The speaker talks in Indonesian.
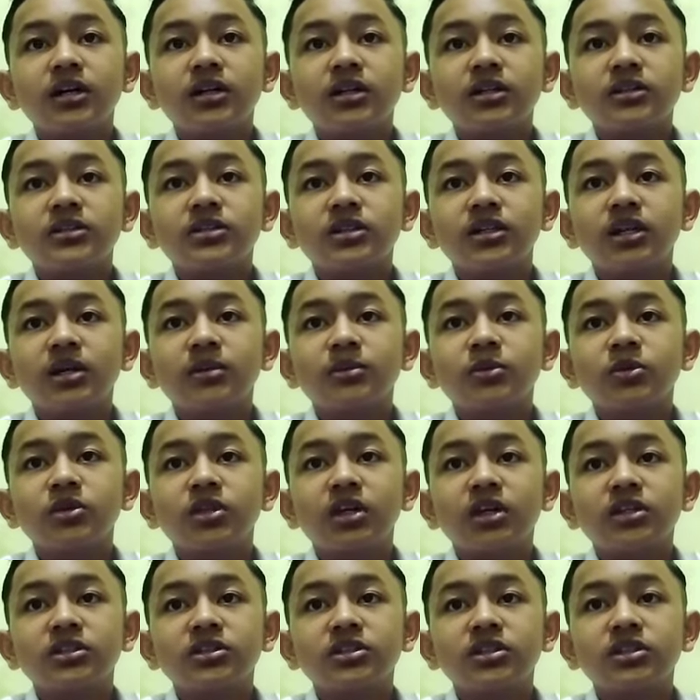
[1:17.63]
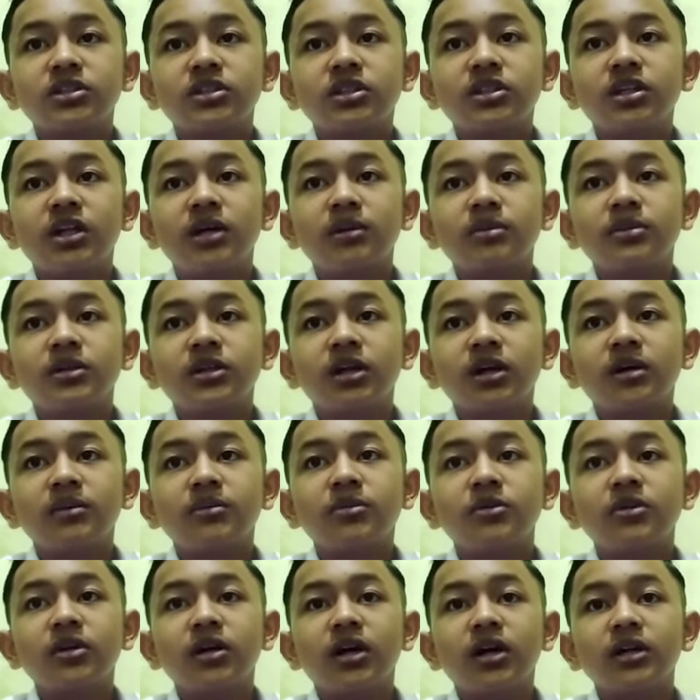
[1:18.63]
nyerambut kasih tidak
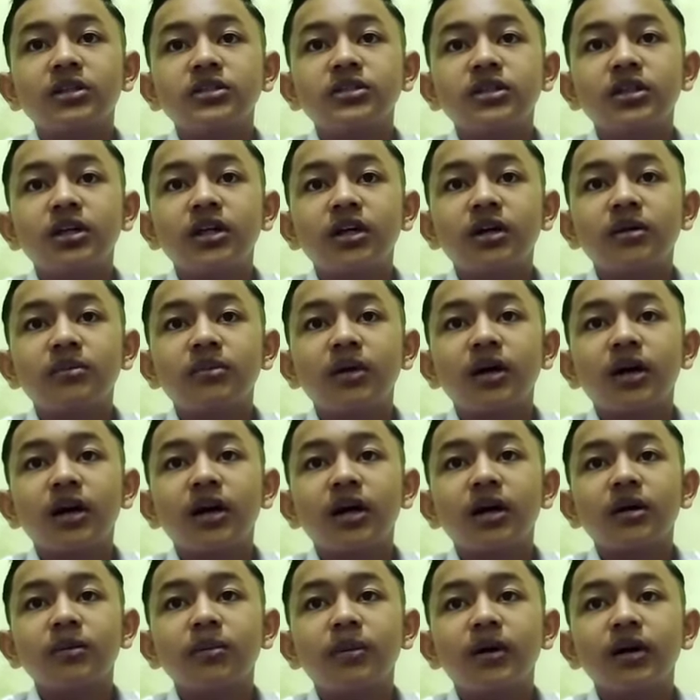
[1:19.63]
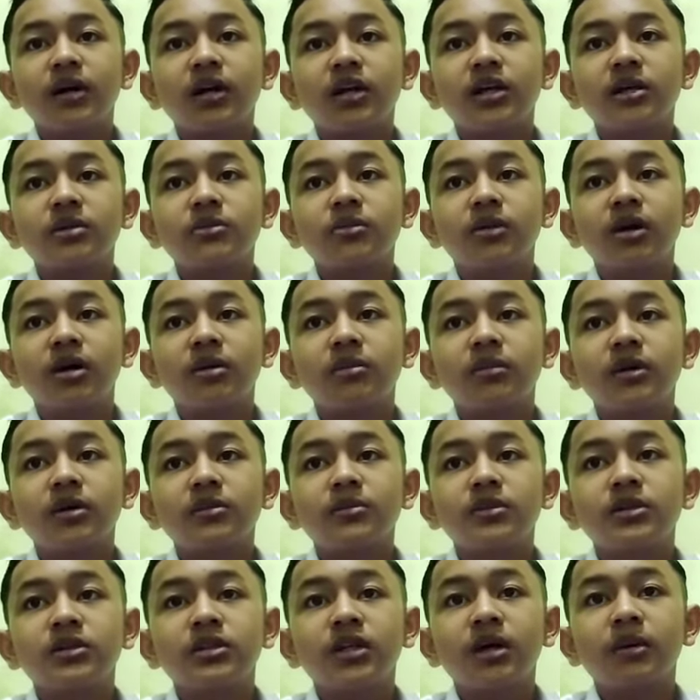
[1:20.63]
mengabulkannya maka Pangeran
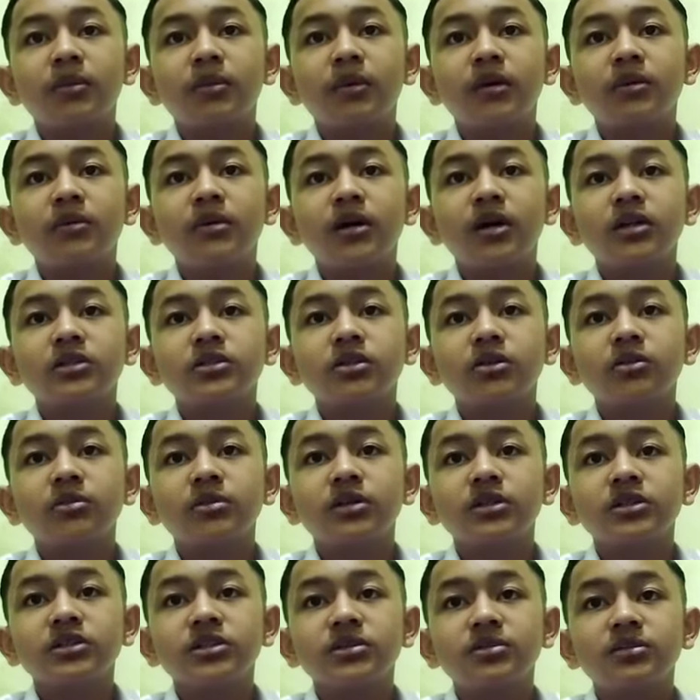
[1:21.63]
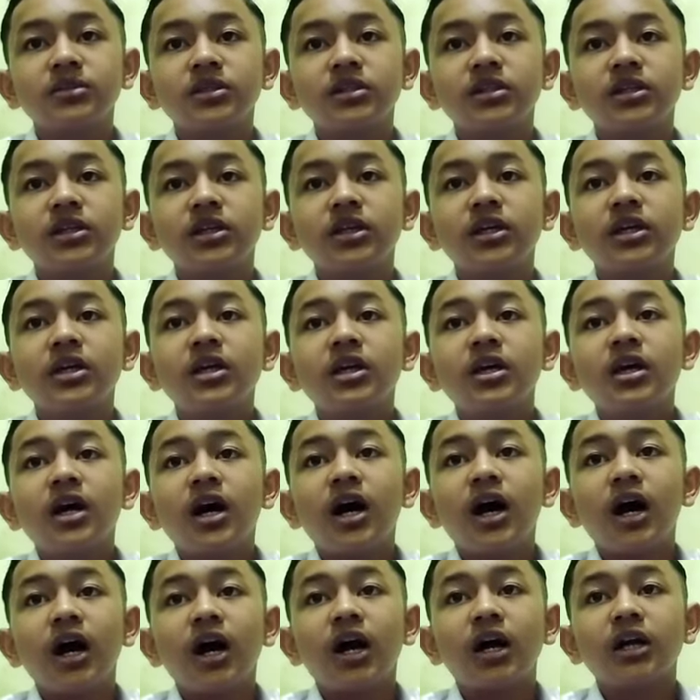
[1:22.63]
Muhammad betapa atau bersemedi
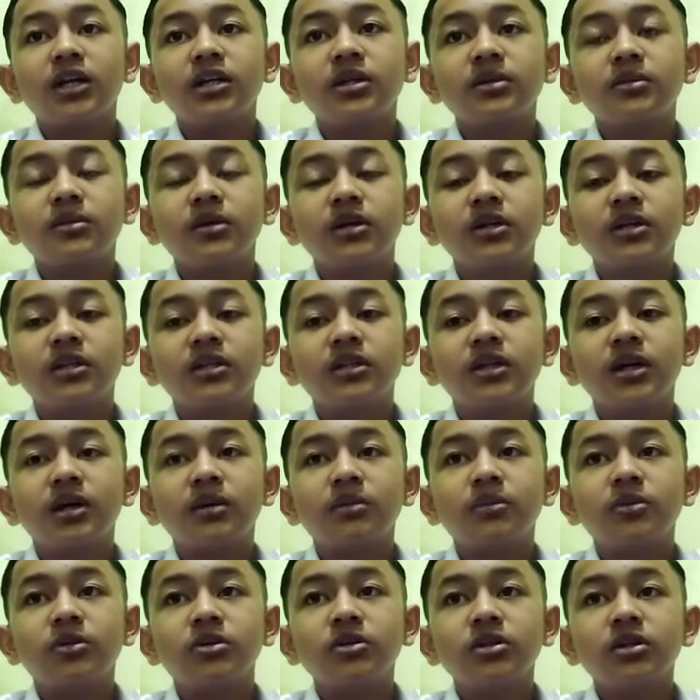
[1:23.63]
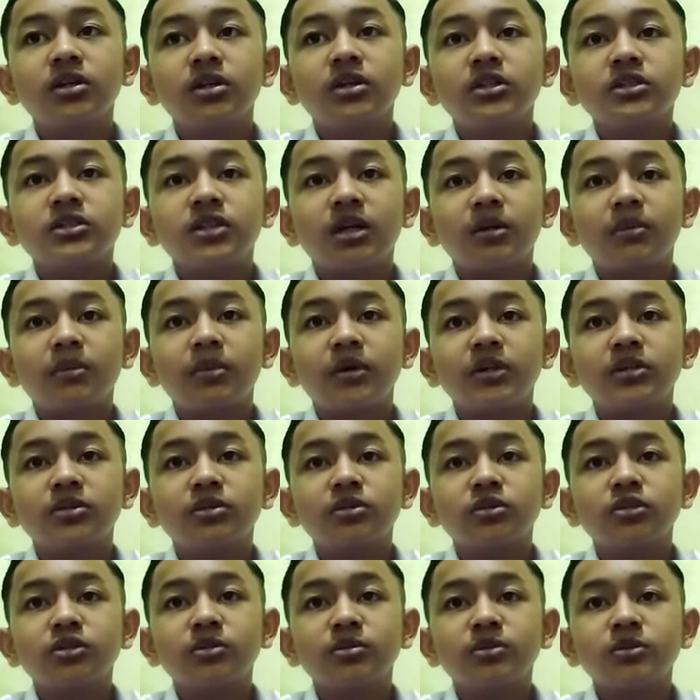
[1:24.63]
agar diberi namun sampai
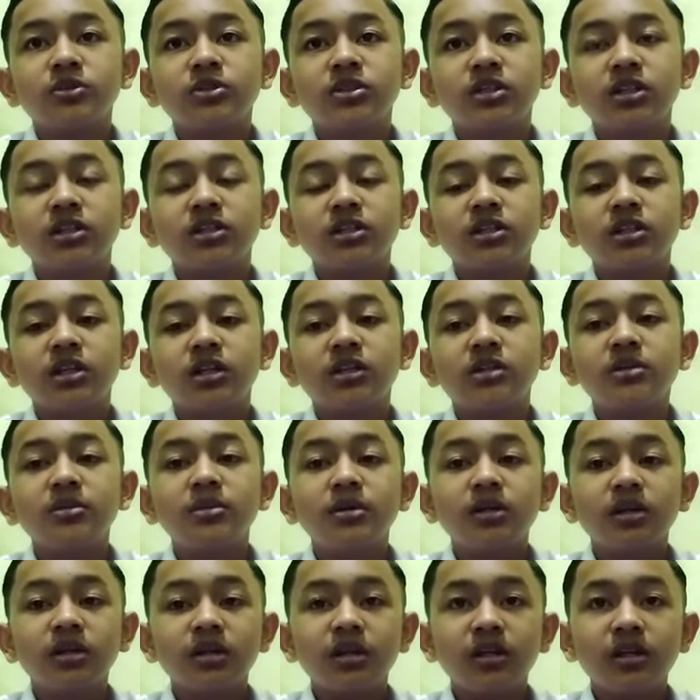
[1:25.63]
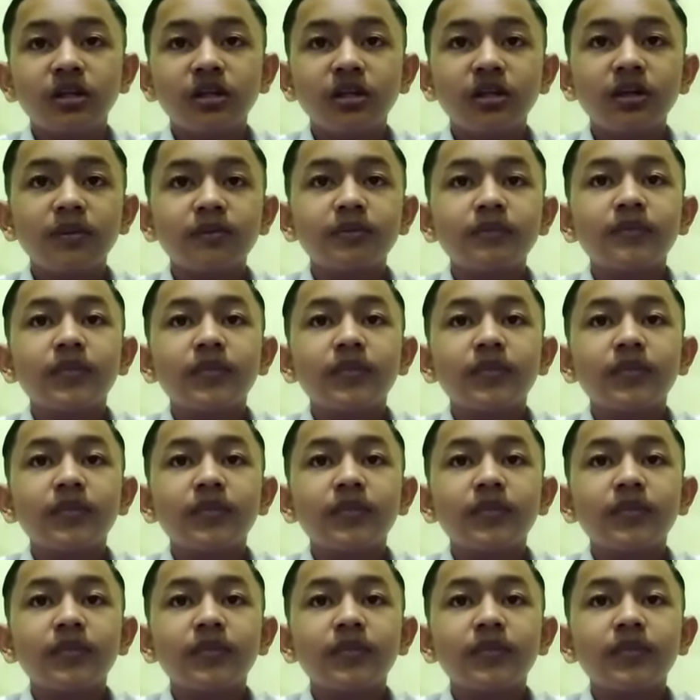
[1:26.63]
tutup usia tidak diberi